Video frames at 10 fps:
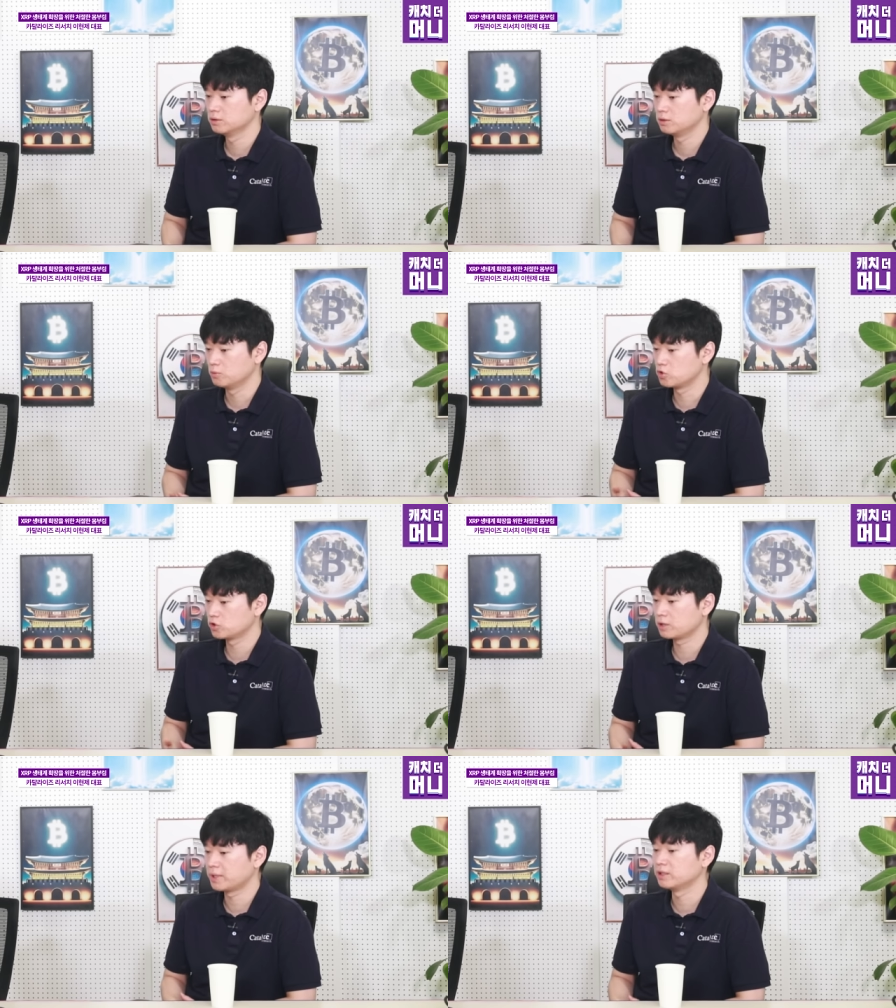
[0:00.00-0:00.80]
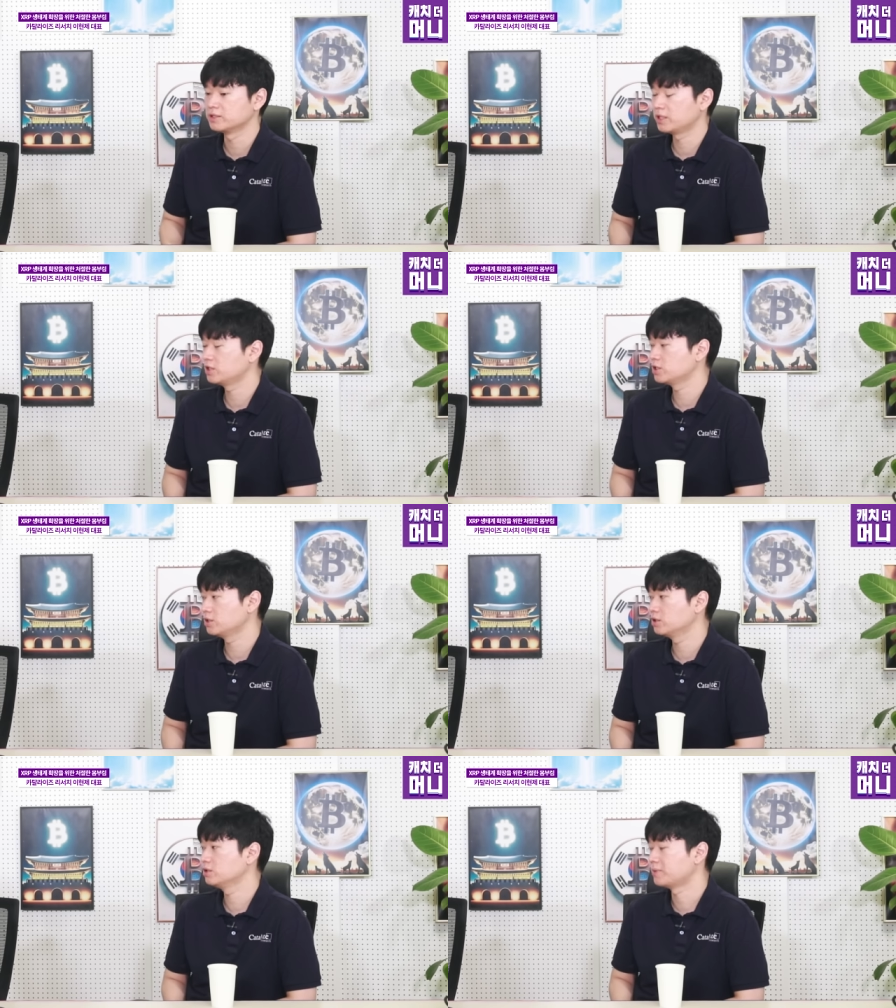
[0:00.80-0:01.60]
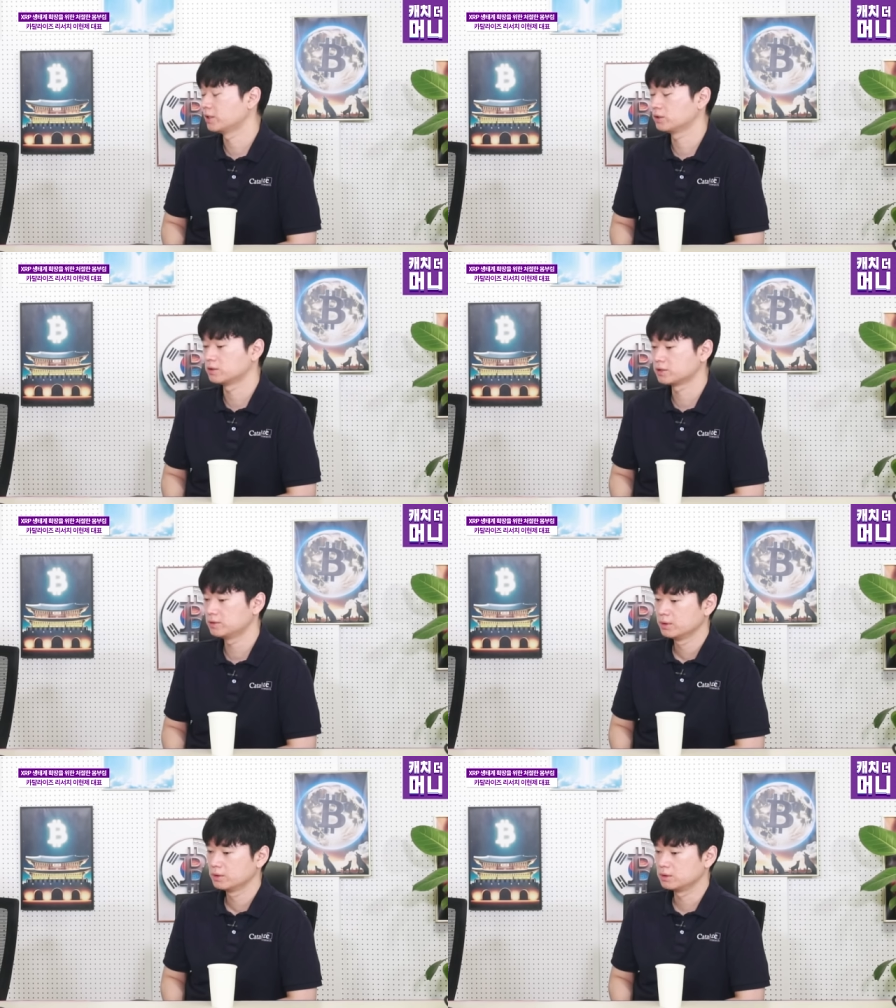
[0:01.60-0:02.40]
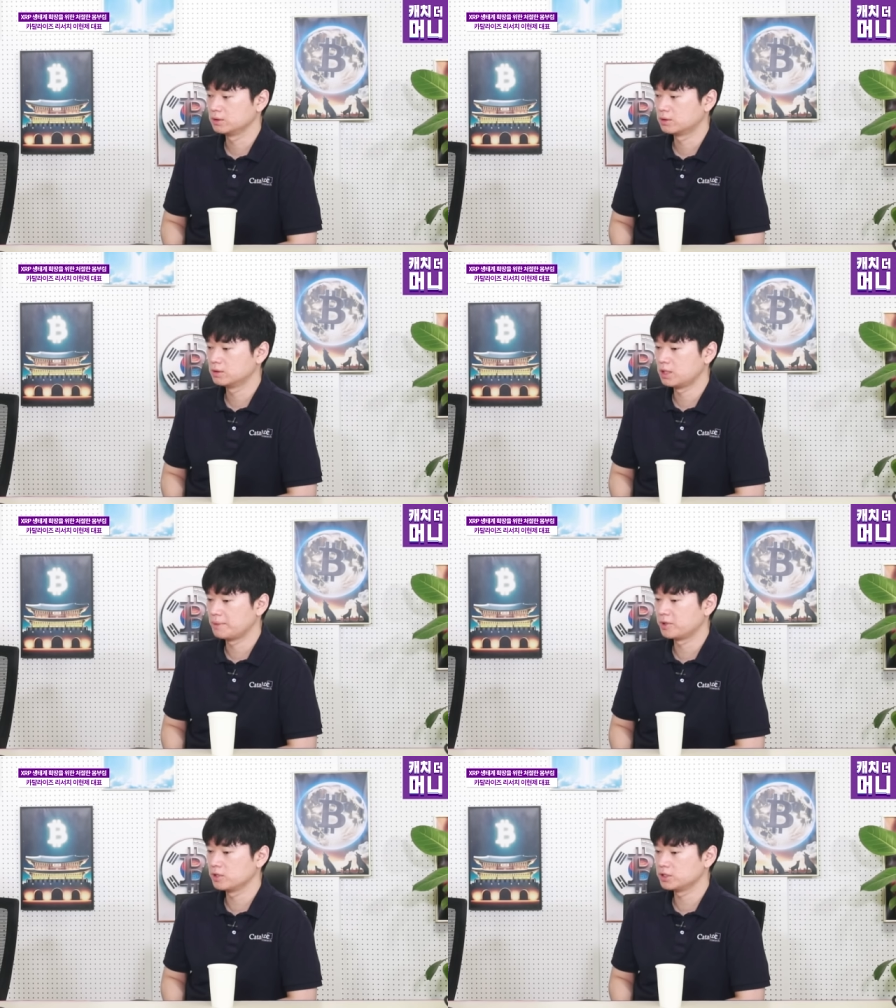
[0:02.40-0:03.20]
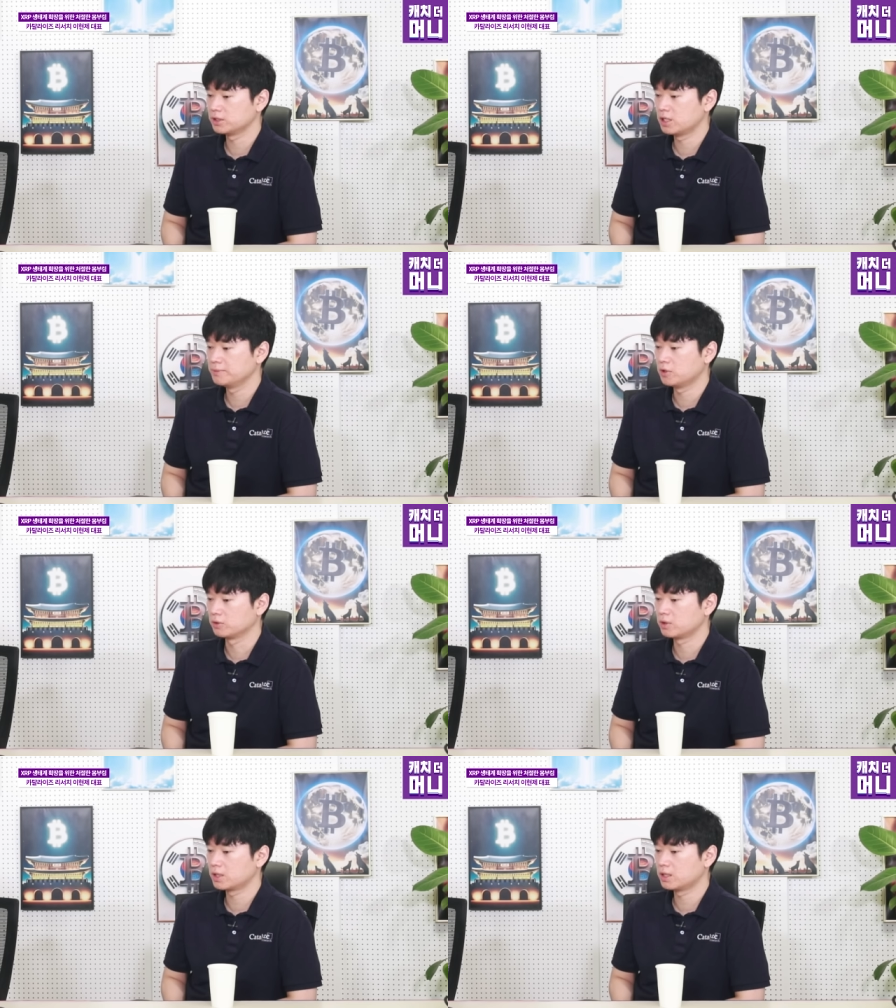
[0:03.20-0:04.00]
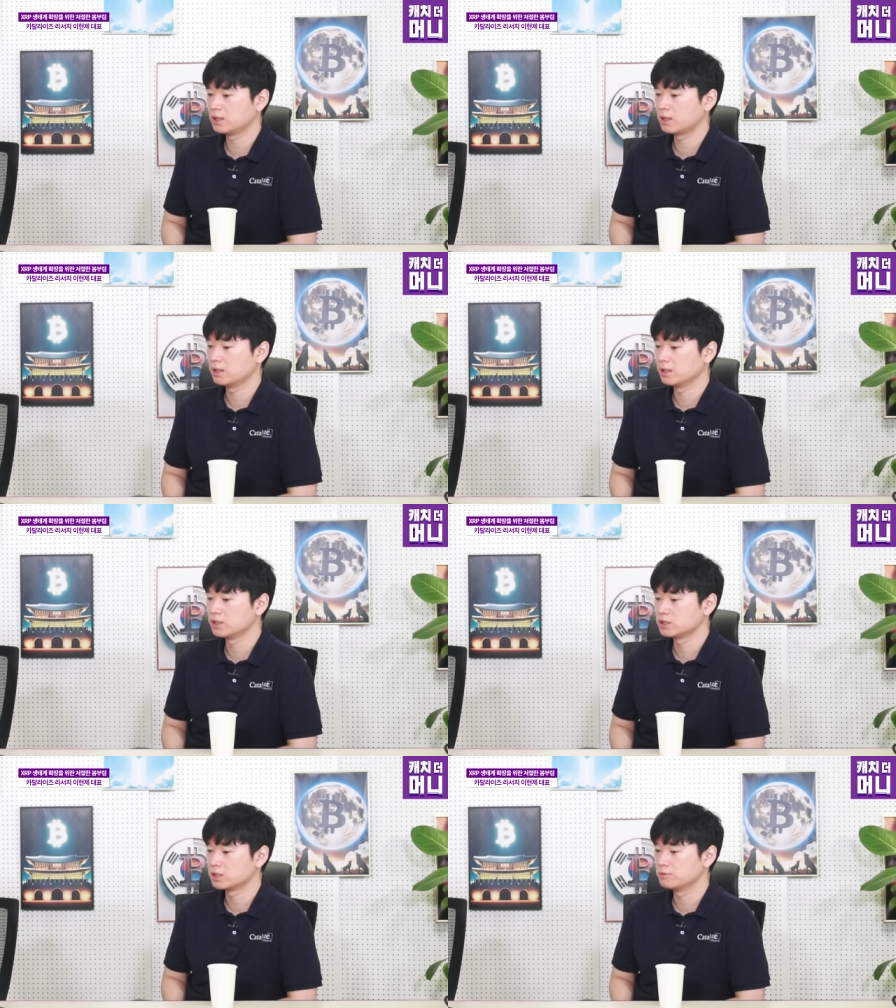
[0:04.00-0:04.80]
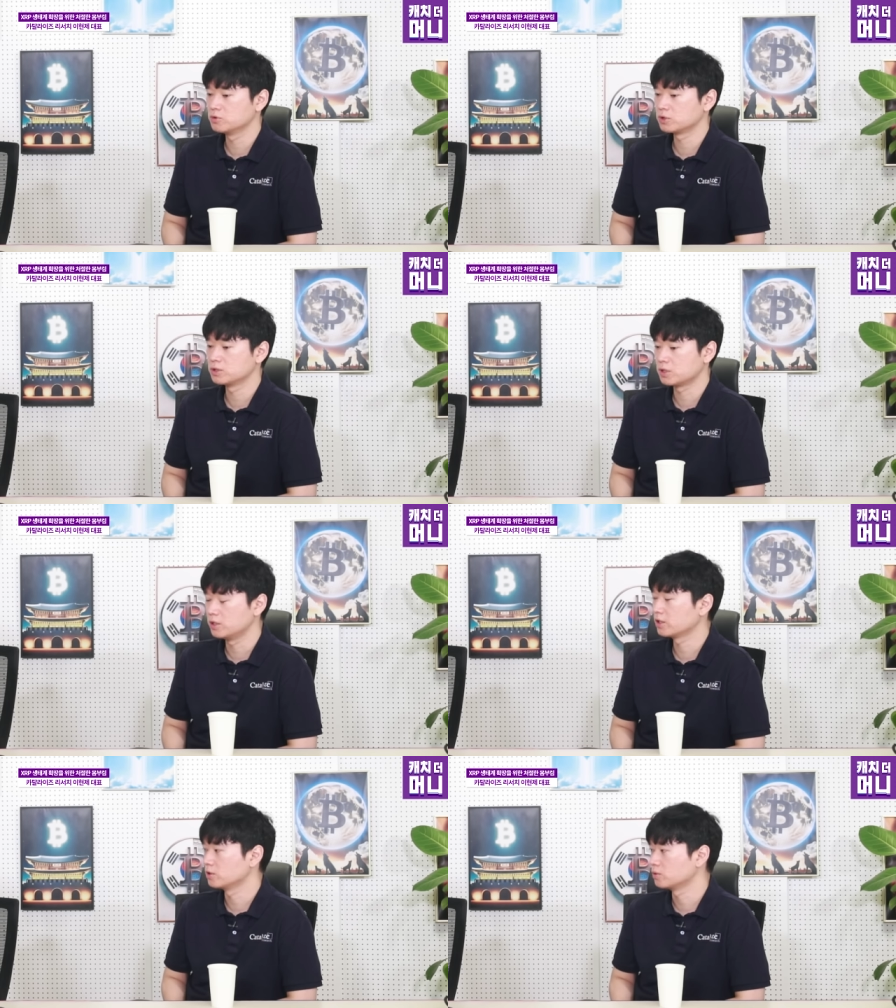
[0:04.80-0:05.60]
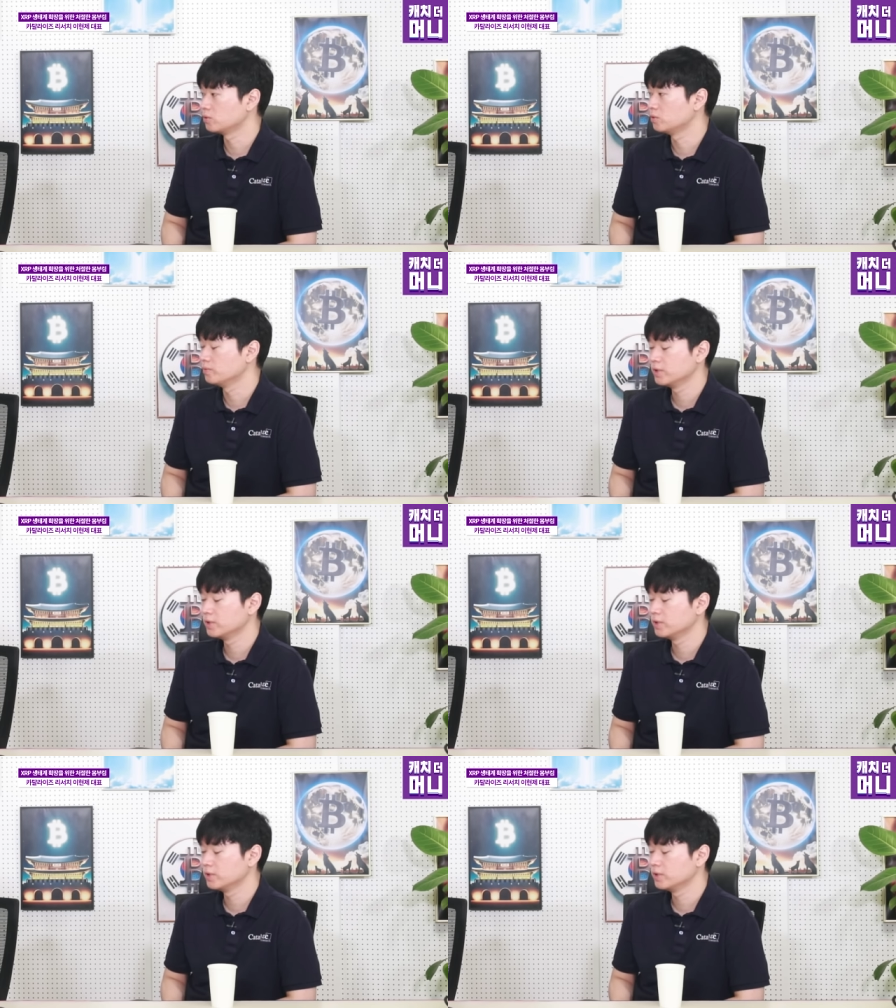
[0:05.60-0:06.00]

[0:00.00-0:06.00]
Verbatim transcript: 목적에 맞는 사이드 체인들을 만들어서 그거를 레버리징을 하면 어떨까라는 게 이제 기본적인 전략이었고,